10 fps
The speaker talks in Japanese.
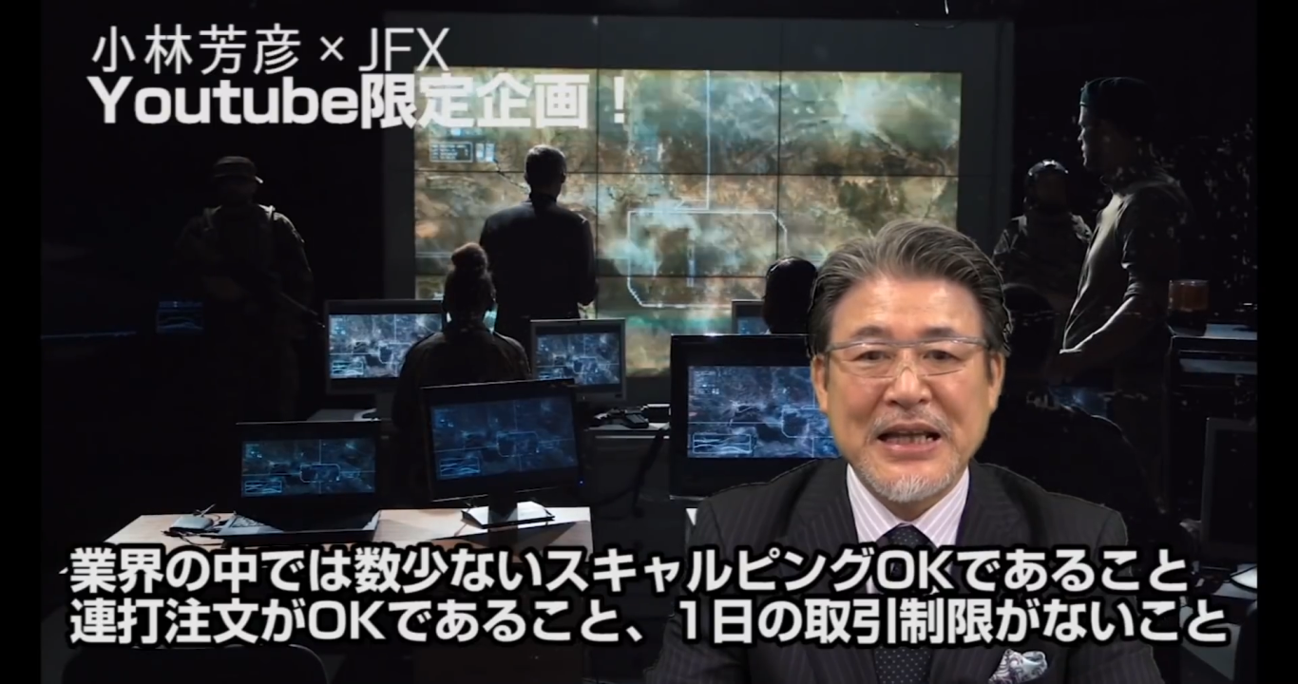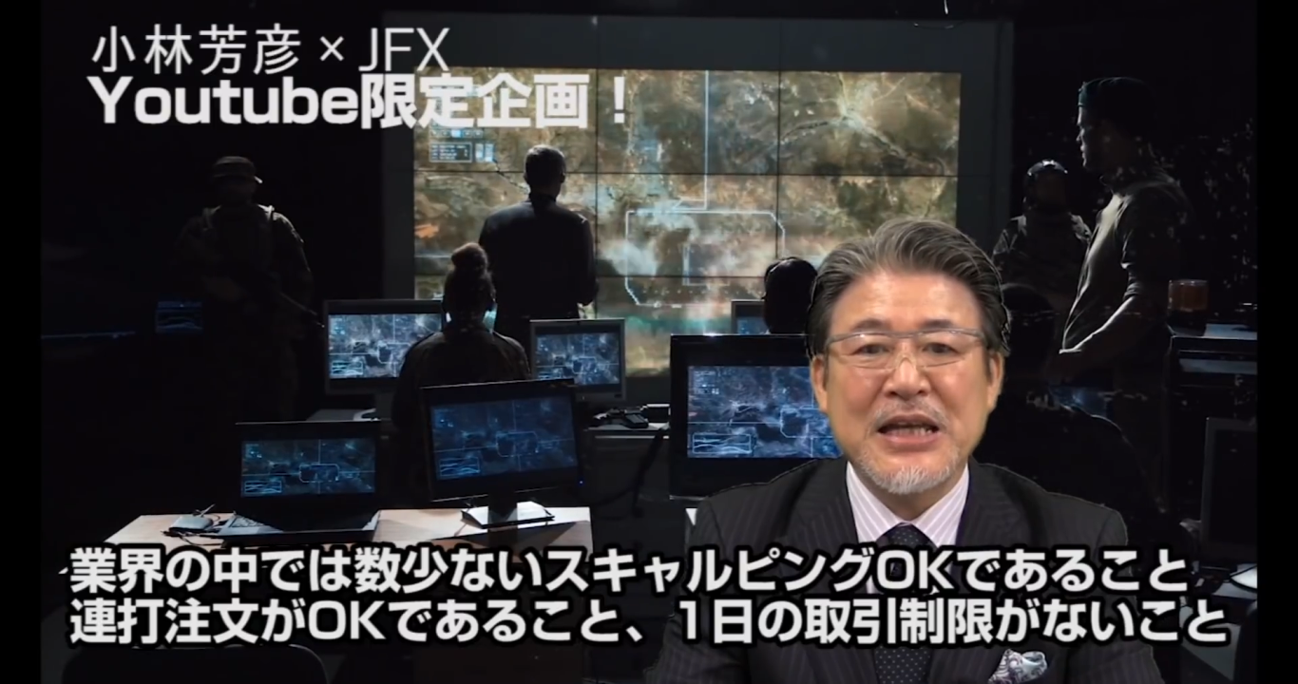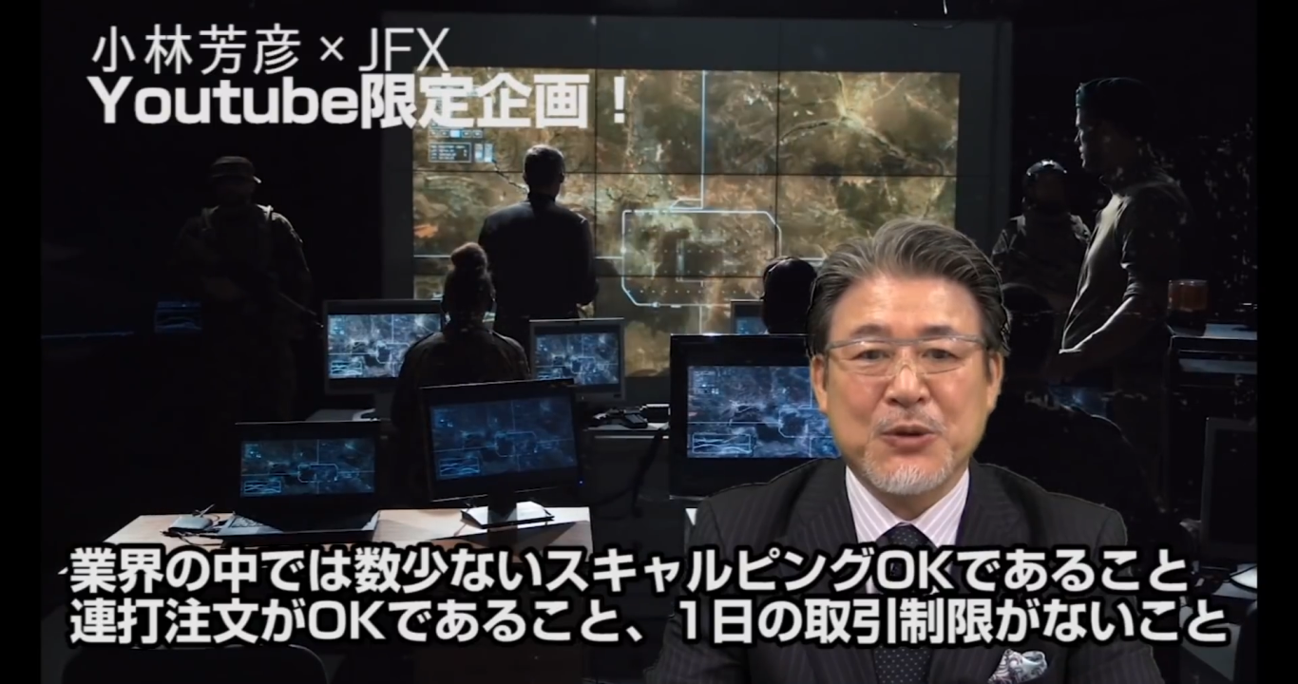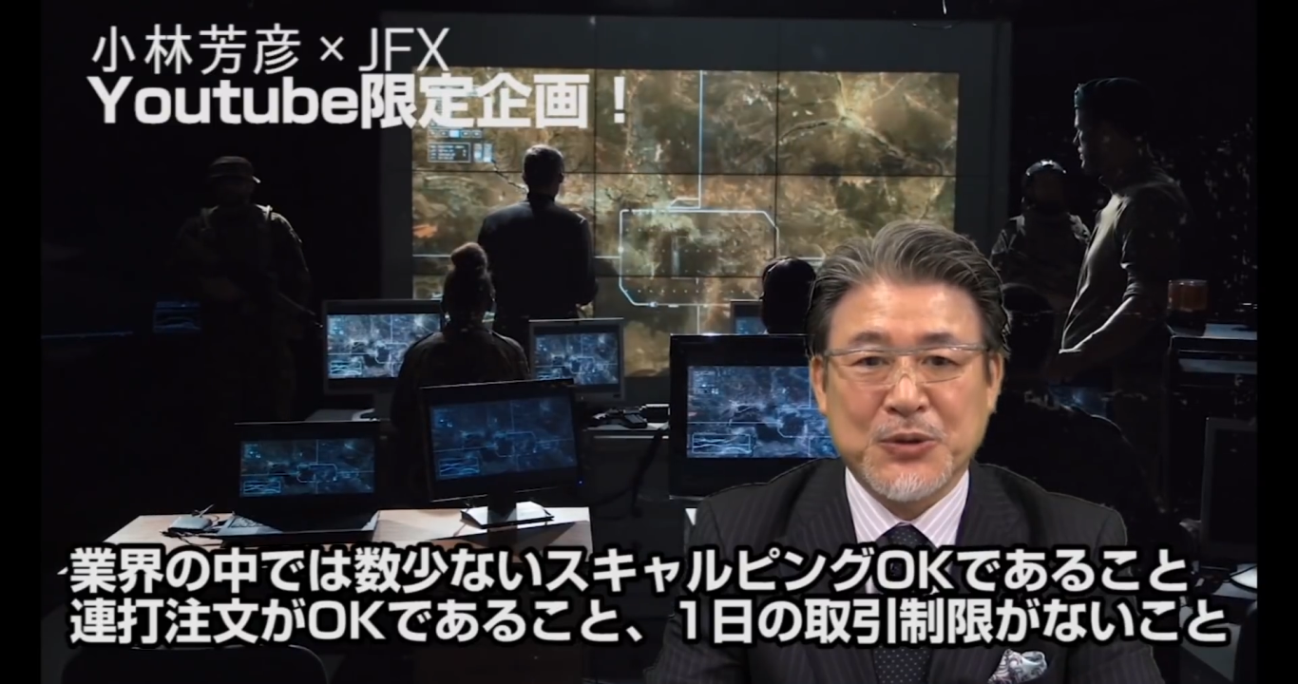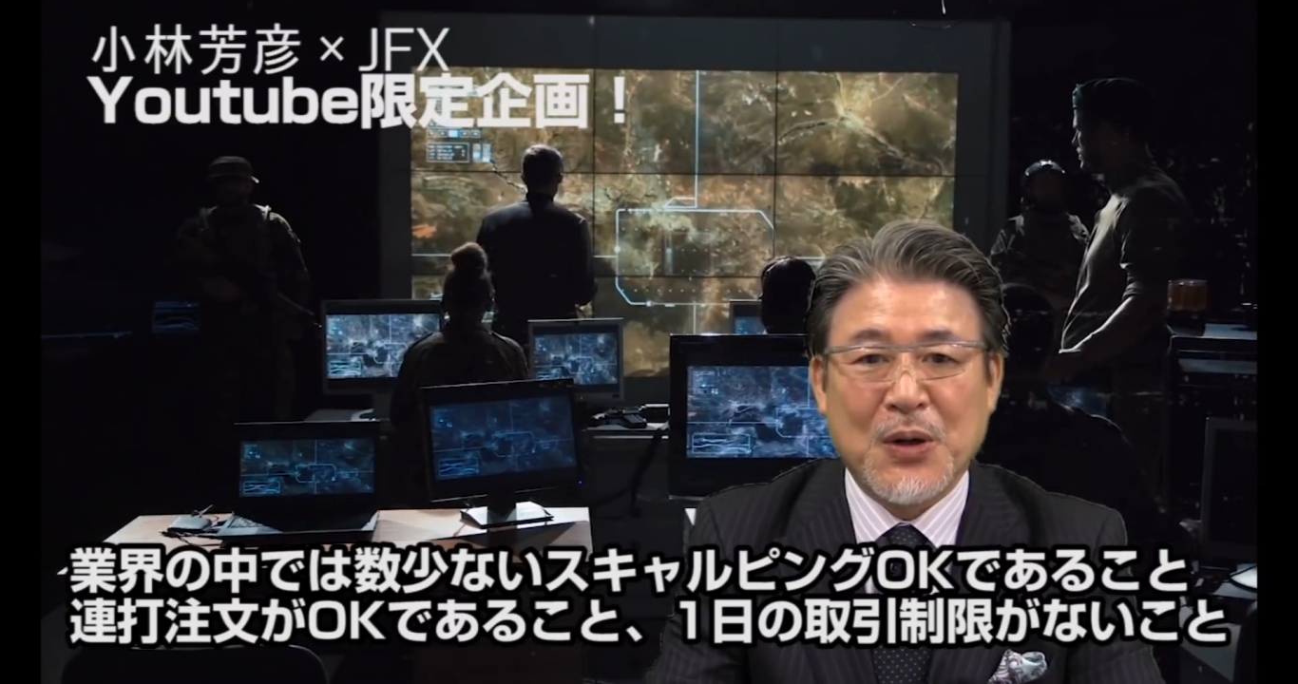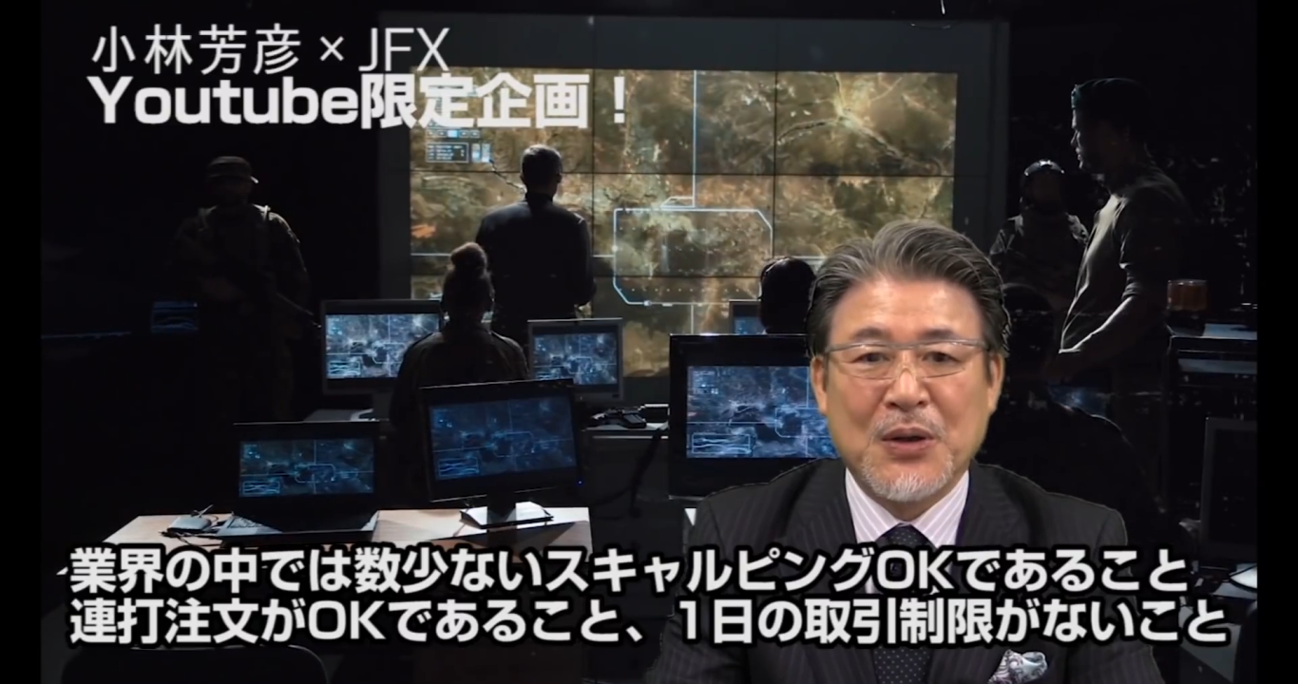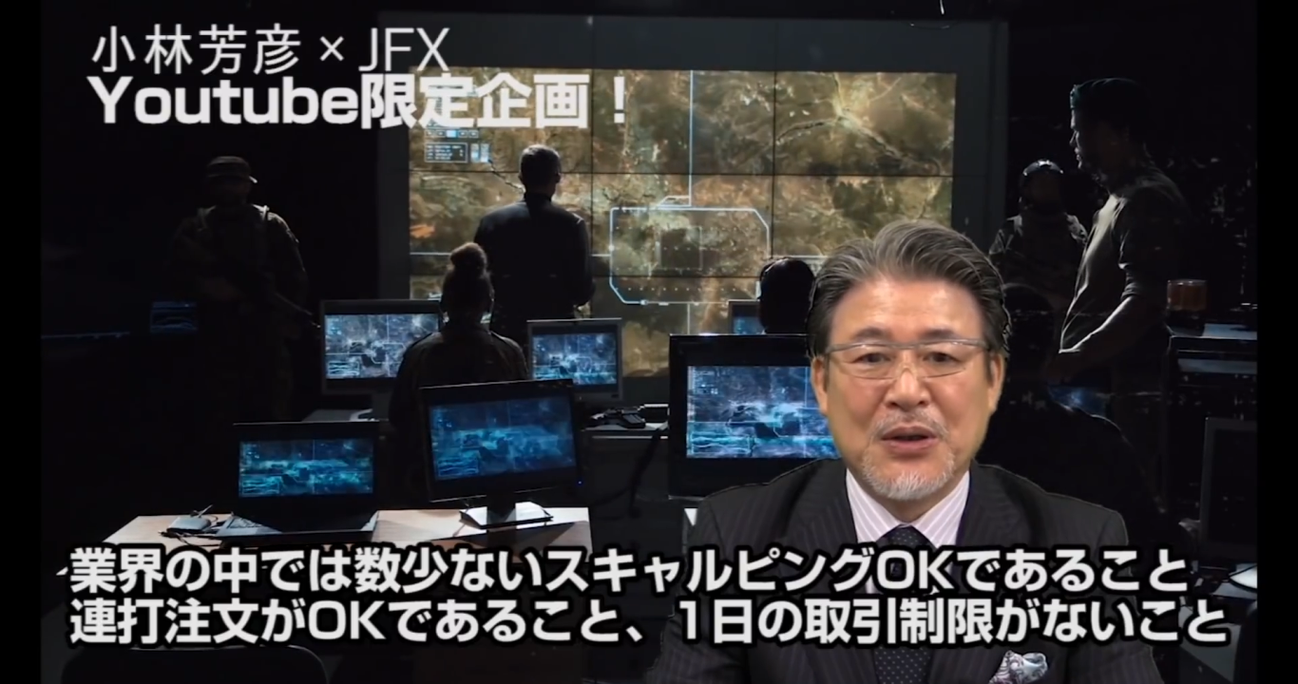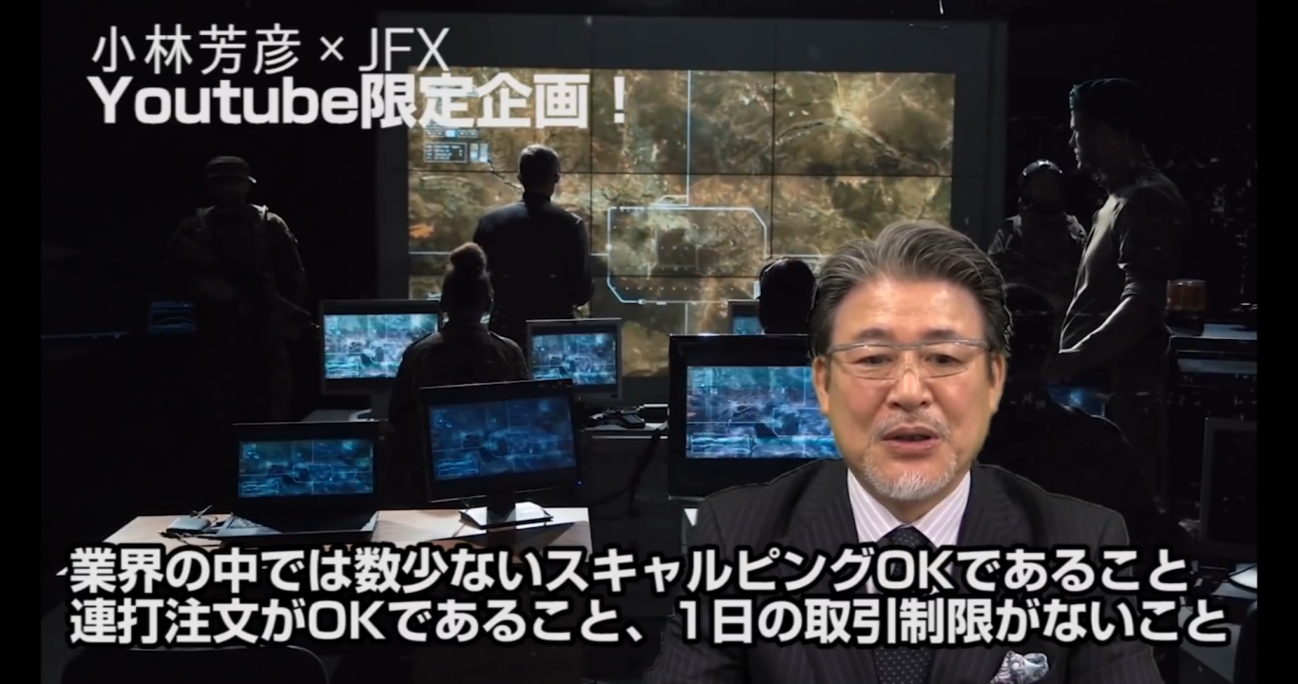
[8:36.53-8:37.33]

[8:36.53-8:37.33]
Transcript: ないこと、